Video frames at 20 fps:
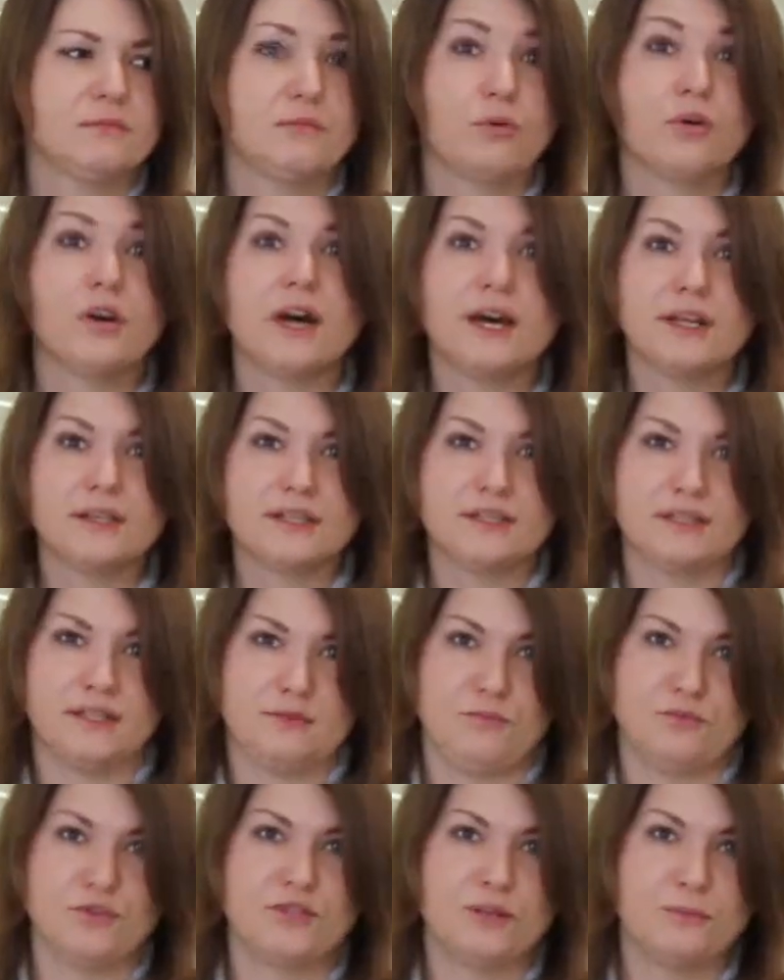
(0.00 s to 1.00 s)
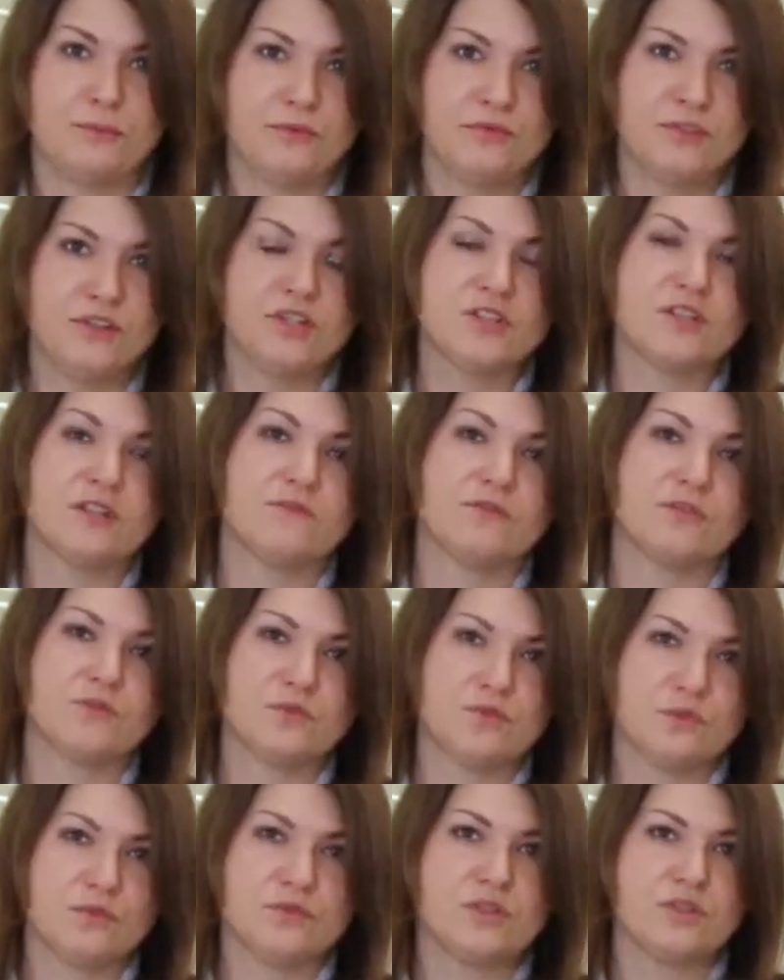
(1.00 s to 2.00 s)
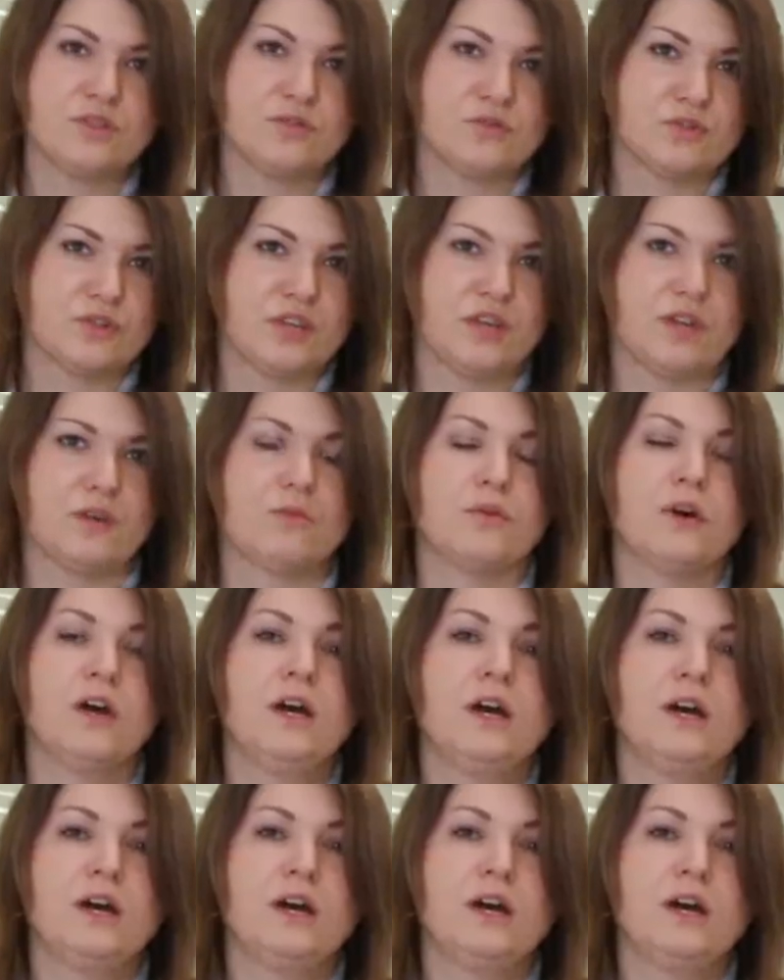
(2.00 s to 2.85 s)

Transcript: bogate, tak można powiedzieć, nawiązujące do szkieł,